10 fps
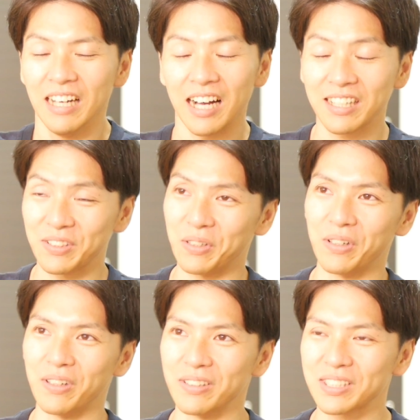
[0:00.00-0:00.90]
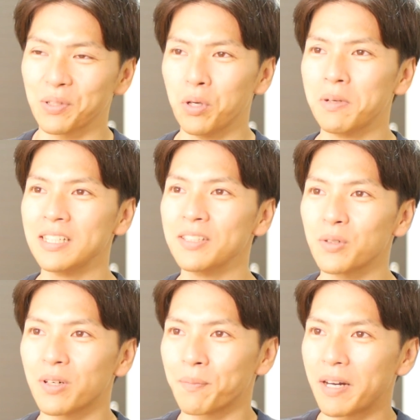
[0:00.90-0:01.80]
あの相場だ
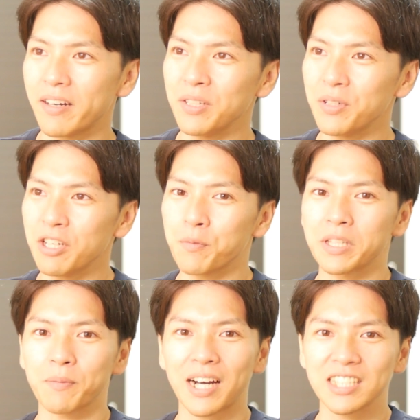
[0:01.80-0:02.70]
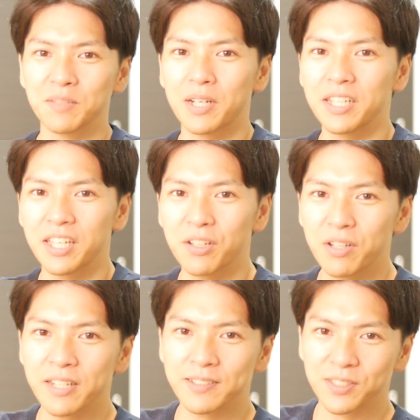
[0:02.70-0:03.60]
と周りの家を見てもはちまんえん
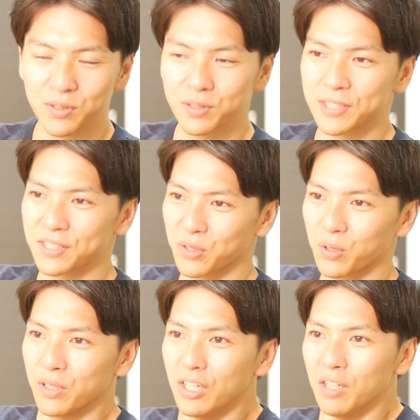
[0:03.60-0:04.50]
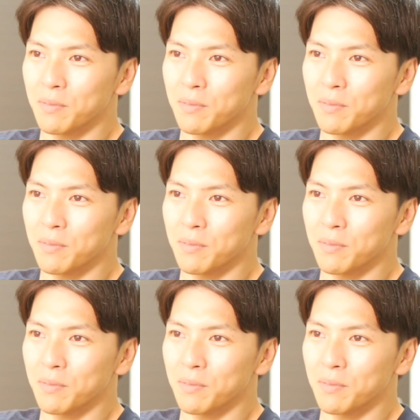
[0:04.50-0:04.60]
ぐらいはするんですけど、